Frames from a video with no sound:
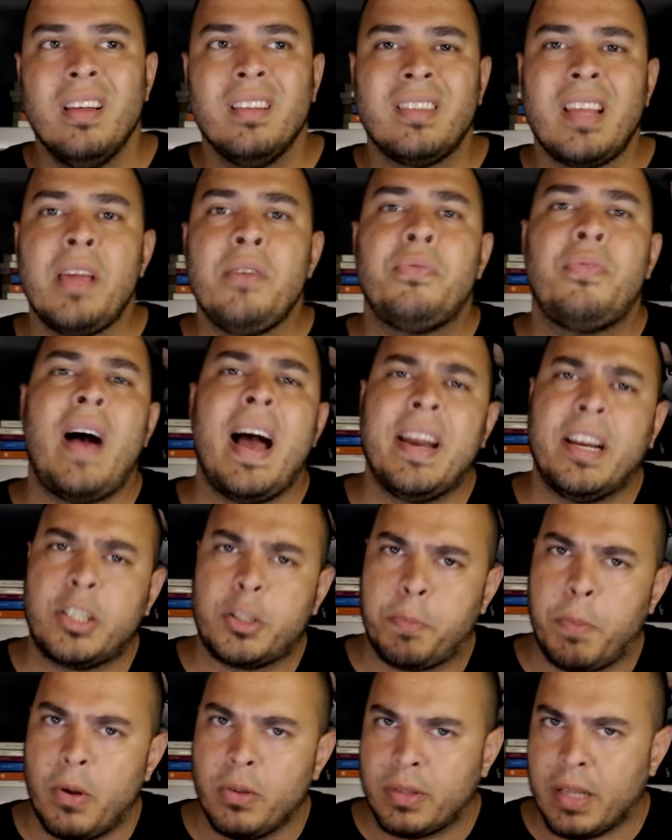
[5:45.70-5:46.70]
Tem
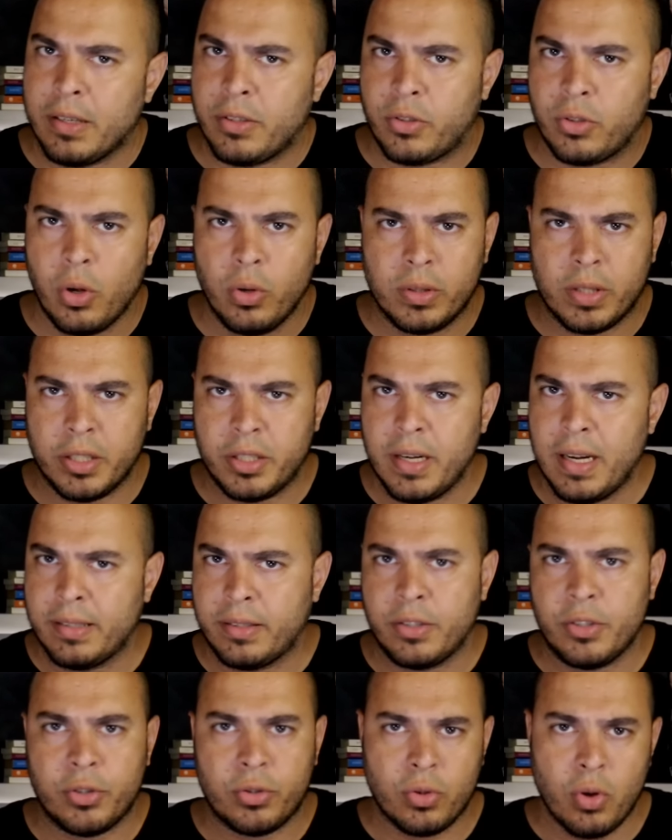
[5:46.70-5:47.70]
várias pontas soltas
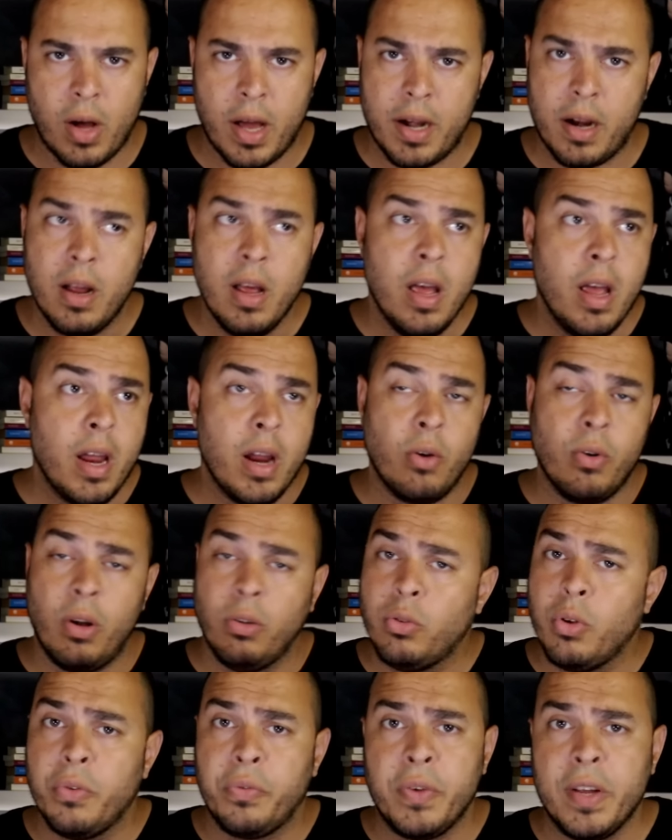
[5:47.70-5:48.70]
nessa história. Eu
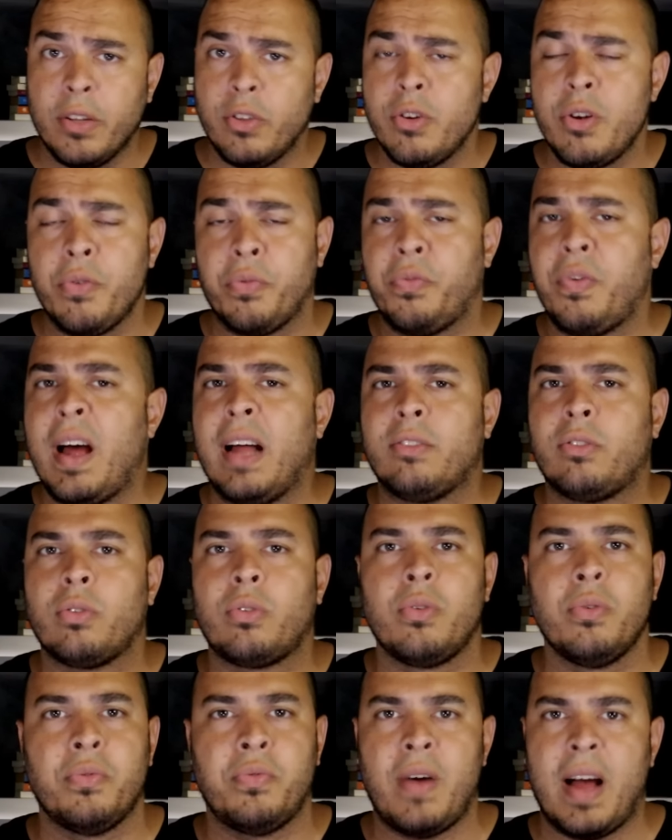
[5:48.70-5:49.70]
não duvido de fato
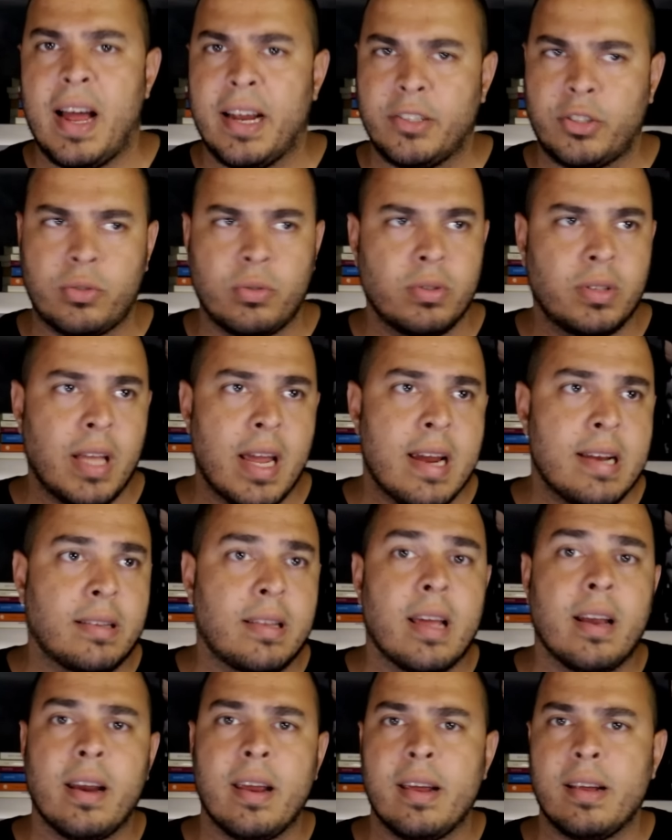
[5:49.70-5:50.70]
que o Vasco tem
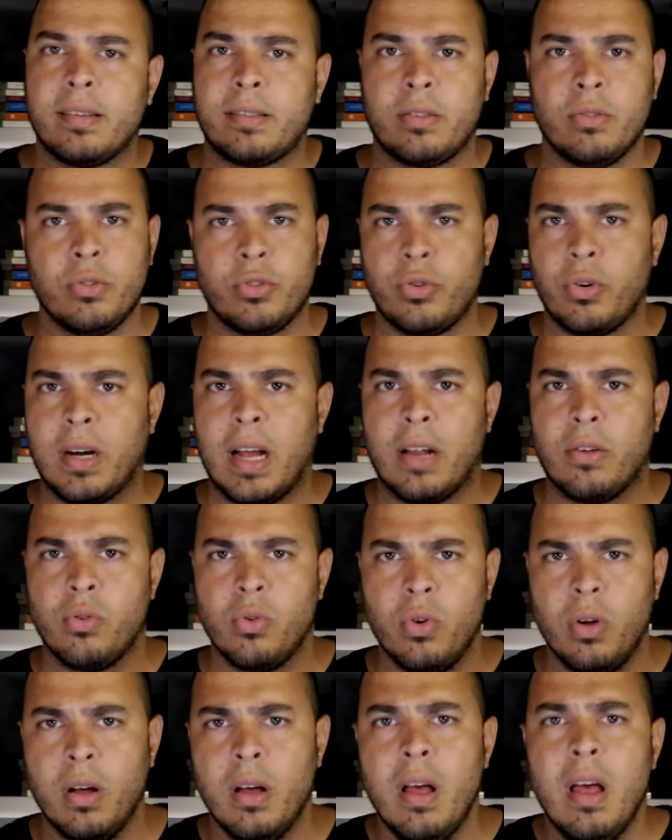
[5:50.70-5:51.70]
interesse no
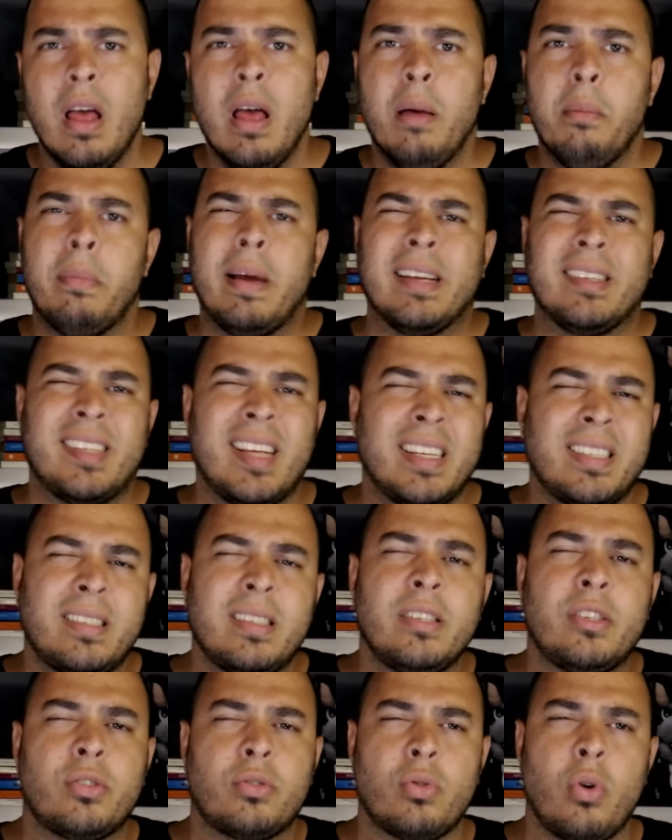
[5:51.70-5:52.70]
jogador, mas
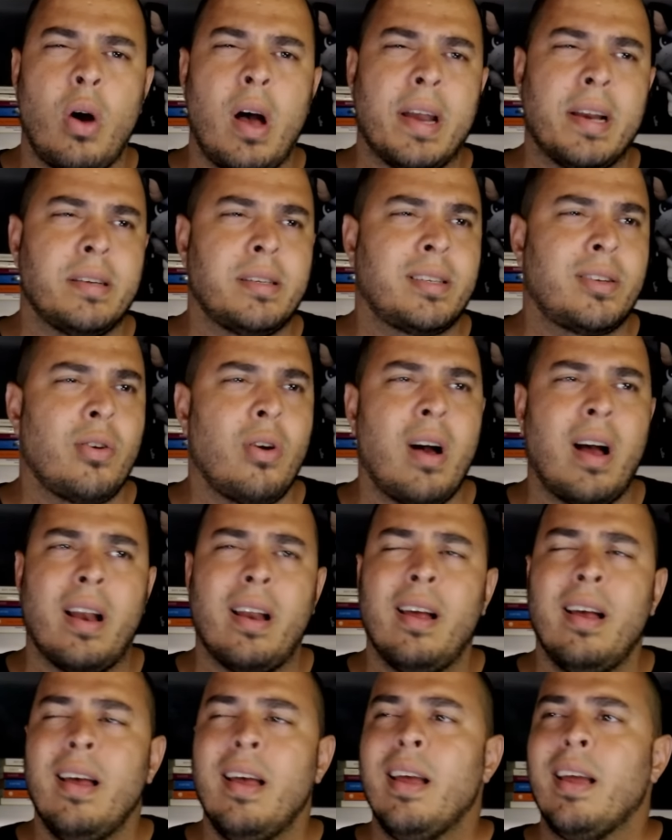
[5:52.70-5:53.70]
essa história de que,
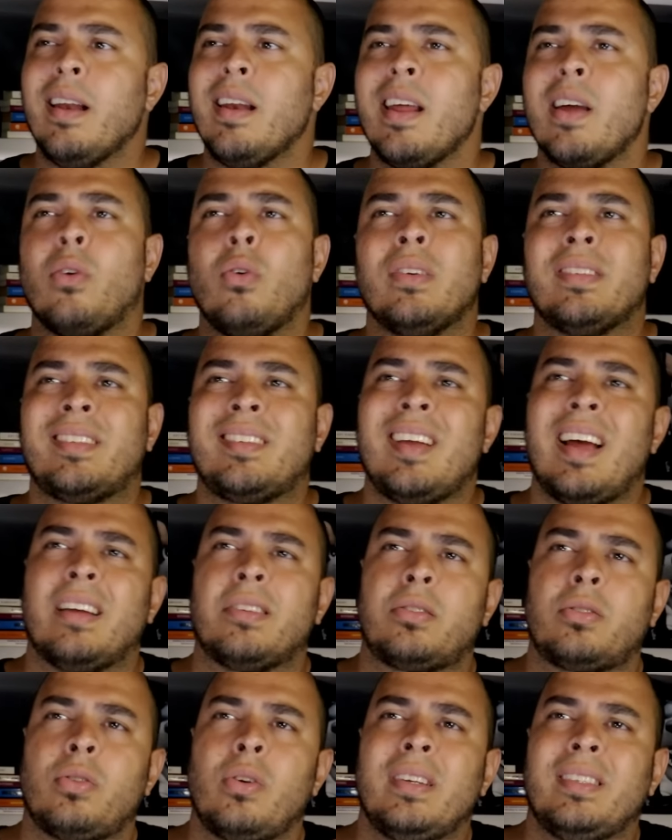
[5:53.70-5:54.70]
olha,
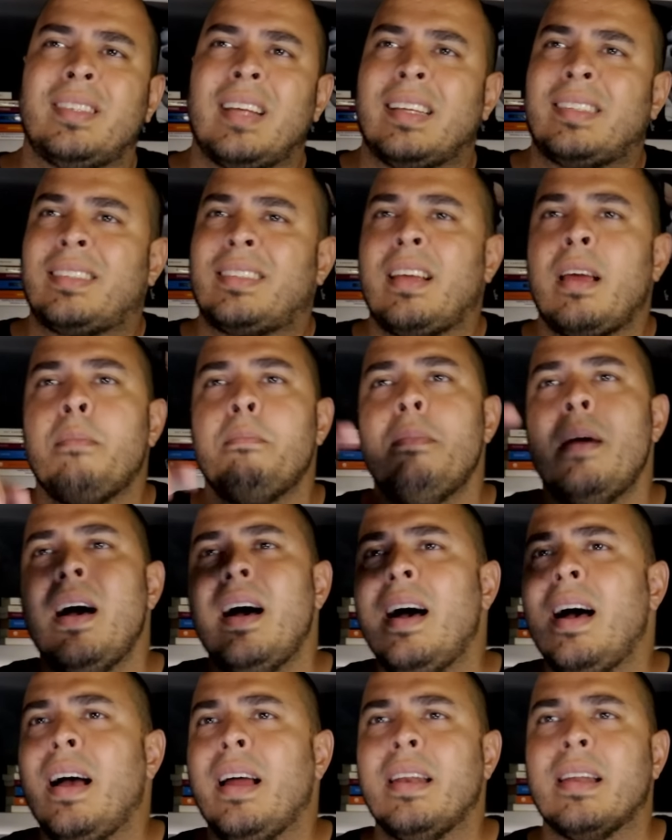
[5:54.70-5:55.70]
negociações há
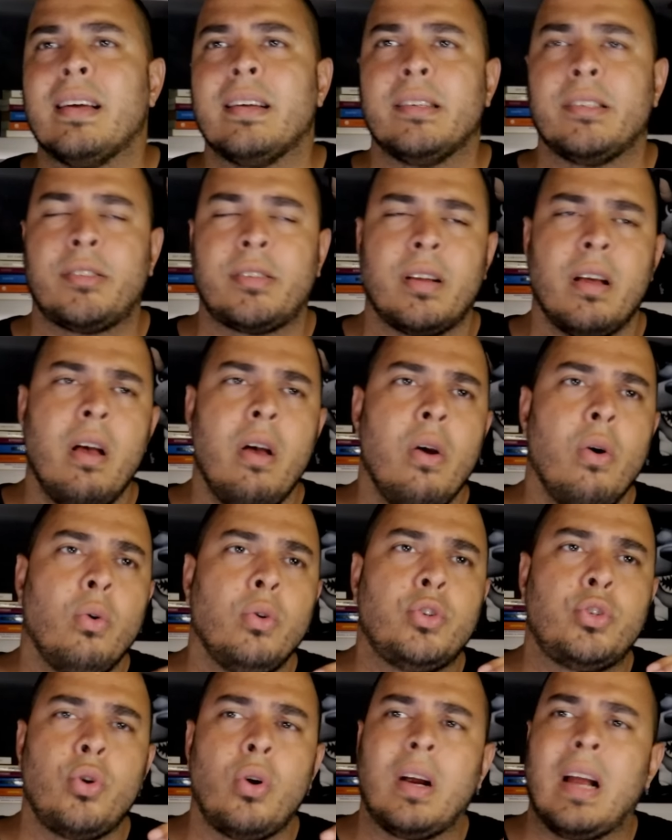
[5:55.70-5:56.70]
semanas,
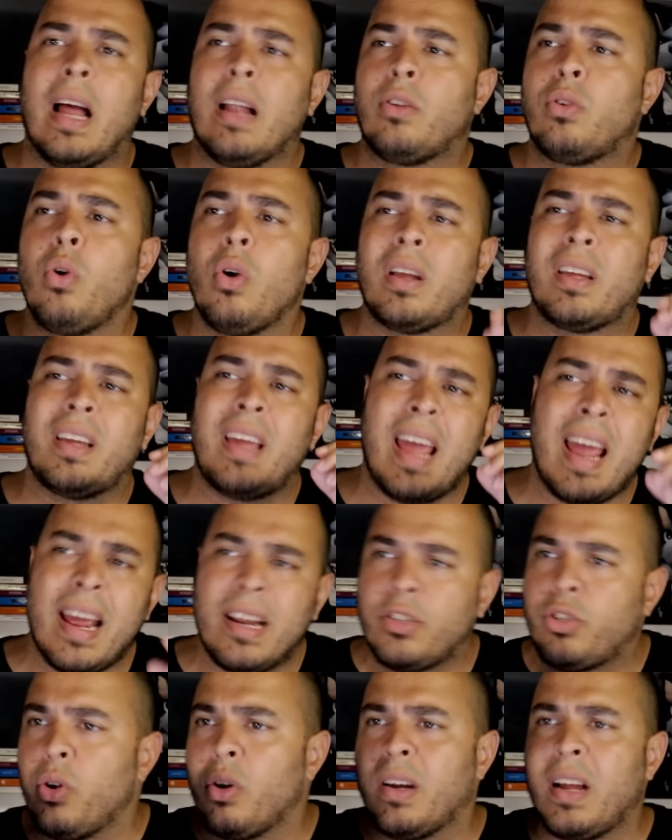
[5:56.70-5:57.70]
o jogador
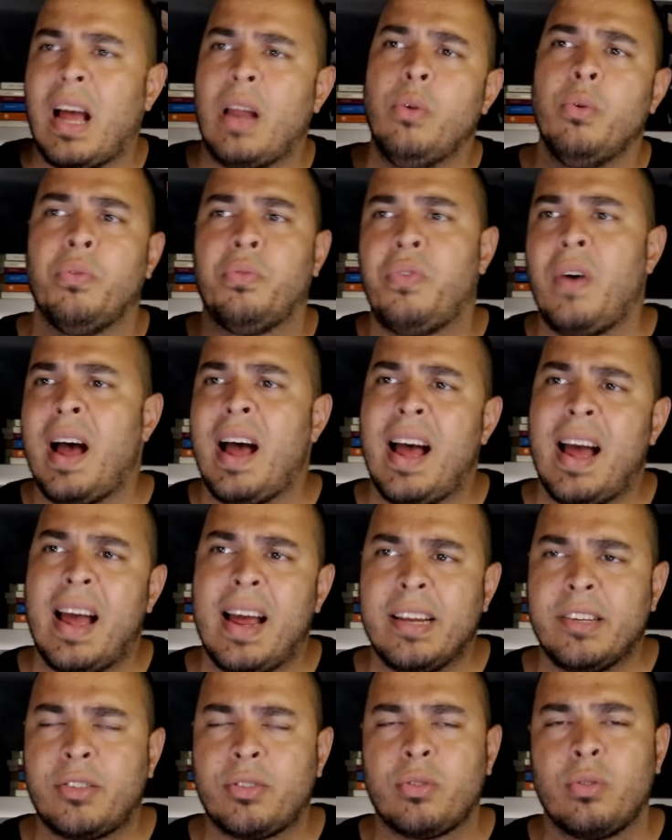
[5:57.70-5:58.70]
quer jogar no
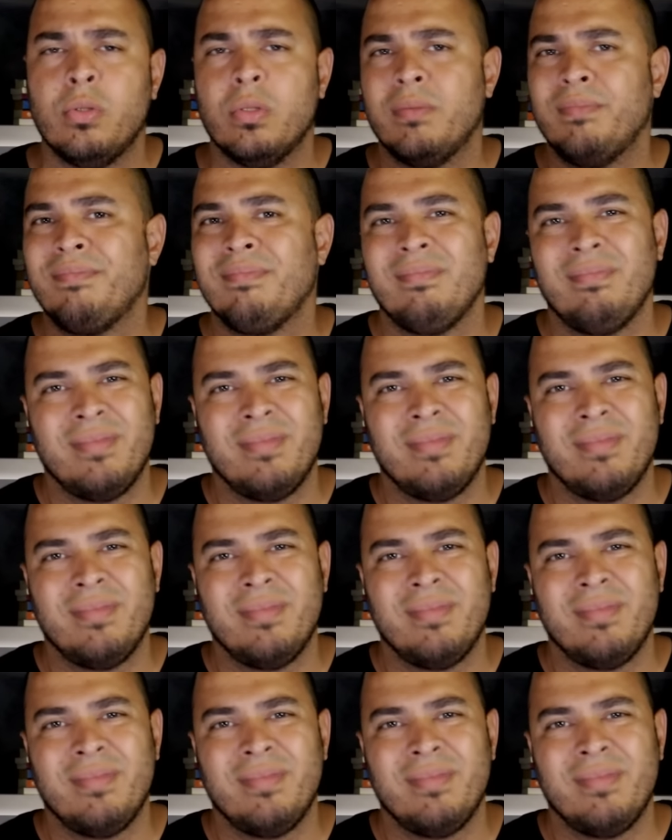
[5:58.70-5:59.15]
Vasco.